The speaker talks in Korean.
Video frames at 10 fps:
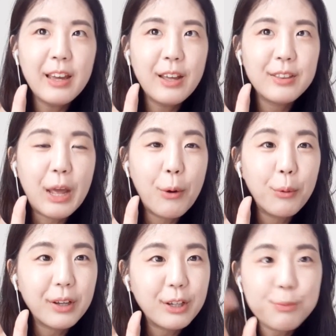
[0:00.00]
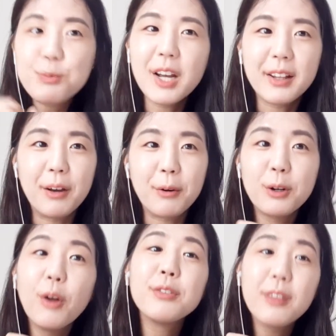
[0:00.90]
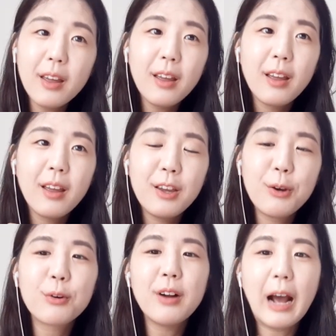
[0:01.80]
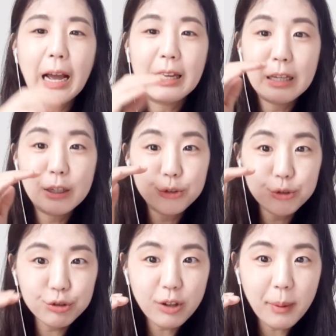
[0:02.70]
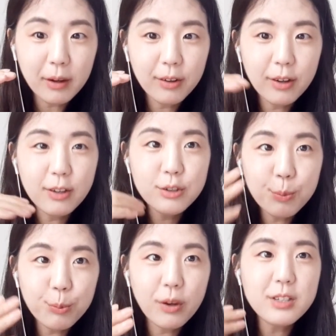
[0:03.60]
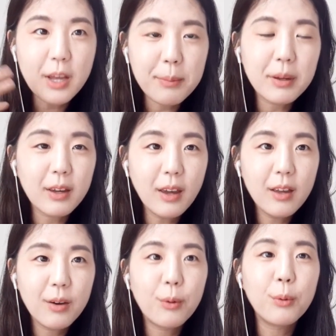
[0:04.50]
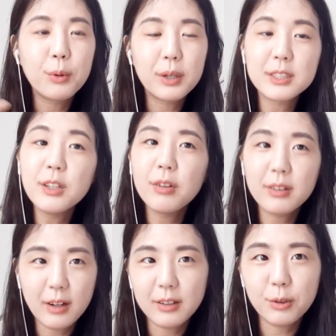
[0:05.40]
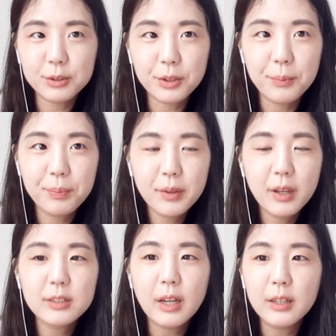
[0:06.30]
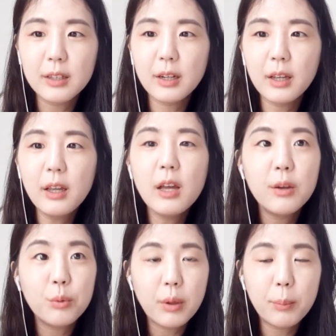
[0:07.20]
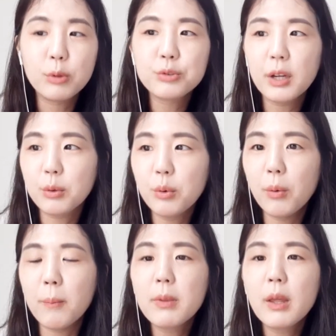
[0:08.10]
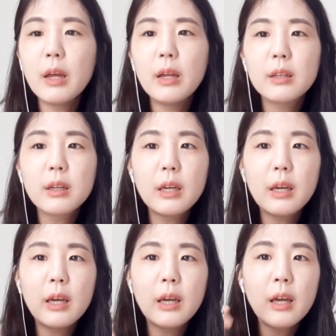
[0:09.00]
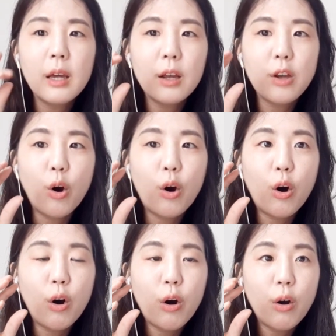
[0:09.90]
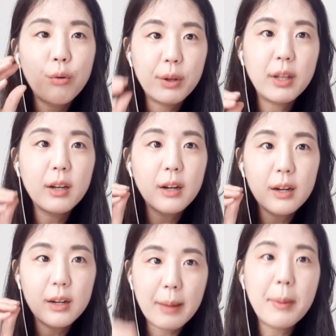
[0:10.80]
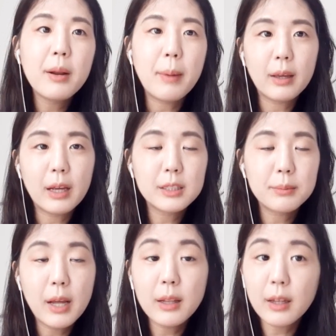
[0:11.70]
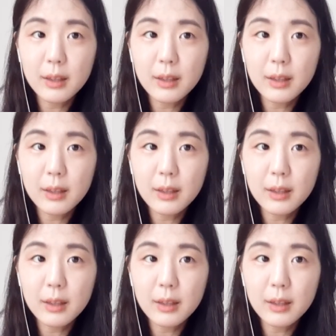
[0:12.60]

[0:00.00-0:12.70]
내용이 쉽지 않아요. 그런데 이거를 아이의 수준에 맞게 쉽게 재밌게 어, 이렇게 쓰여 있다라는 거죠. 그래서 아이들이 이렇게 볼 수가 있고 특히 영어 리딩 레벨에 맞게 학습을 해야 되기